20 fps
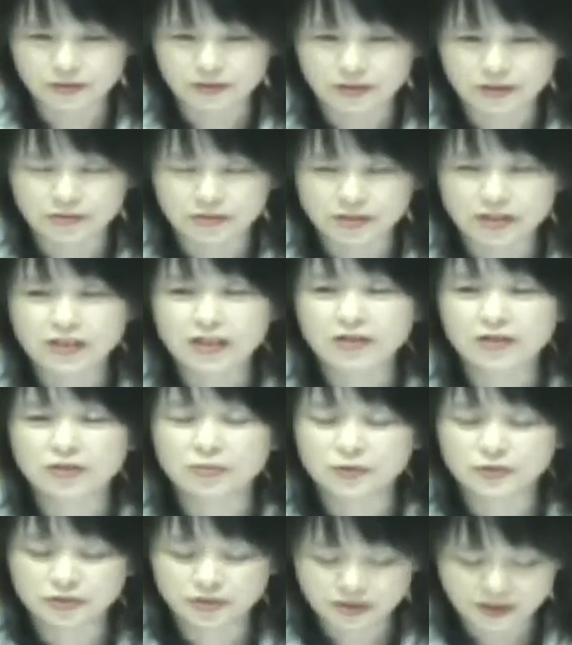の理念
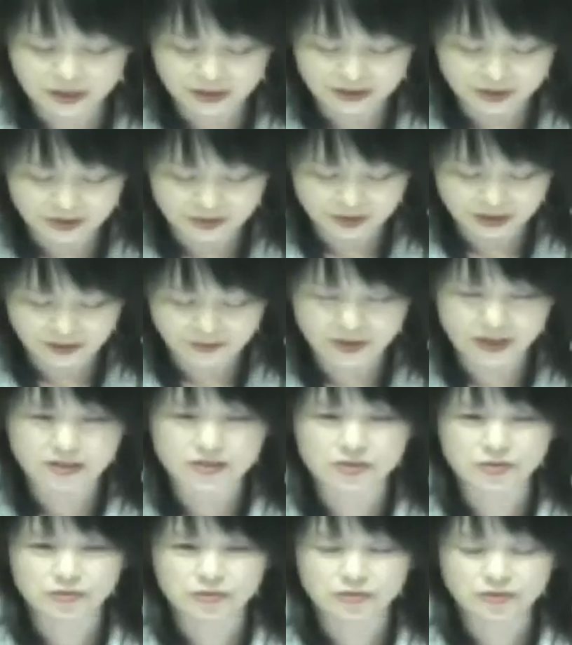のもとに就学援助